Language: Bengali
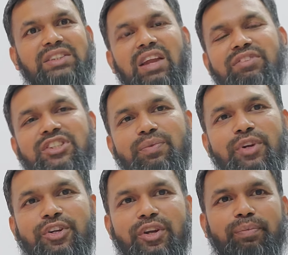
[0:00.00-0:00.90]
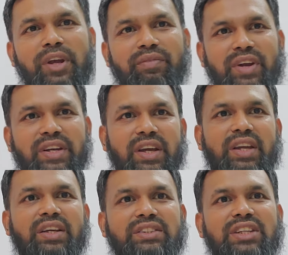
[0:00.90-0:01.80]
সেলফ স্টিমুলেটরি বিহেভিয়ারটা
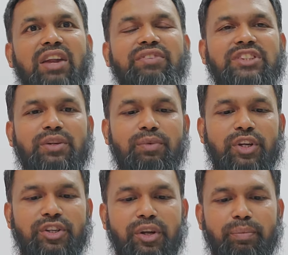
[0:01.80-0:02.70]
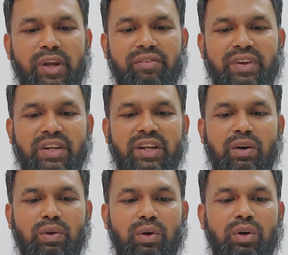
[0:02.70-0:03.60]
কি সেলফ স্টিমুলেটরি বিহেভিয়ারটা
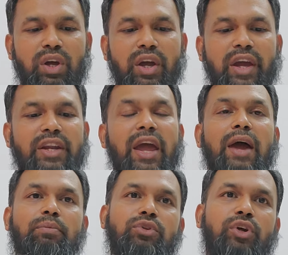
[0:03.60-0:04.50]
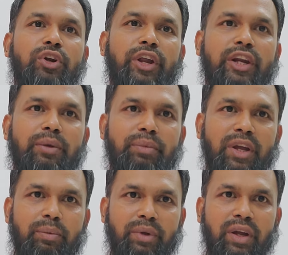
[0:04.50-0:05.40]
হলো এটা এমন ধরনের একটা
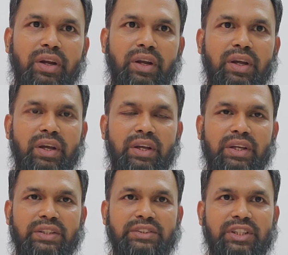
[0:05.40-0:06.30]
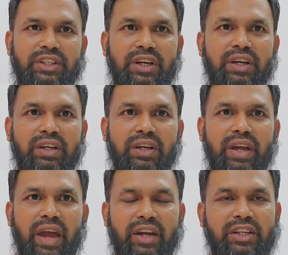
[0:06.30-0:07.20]
বিহেভিয়ার যেটা
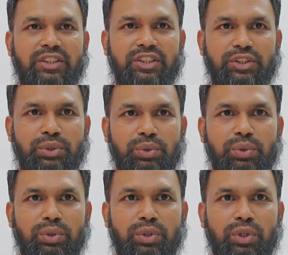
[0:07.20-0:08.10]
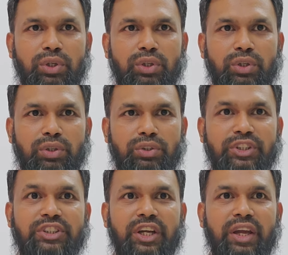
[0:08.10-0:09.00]
একটা শিশু
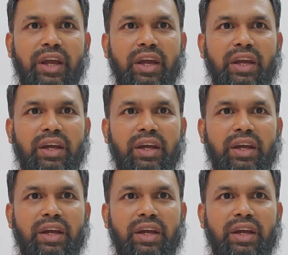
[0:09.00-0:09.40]
নিজেকে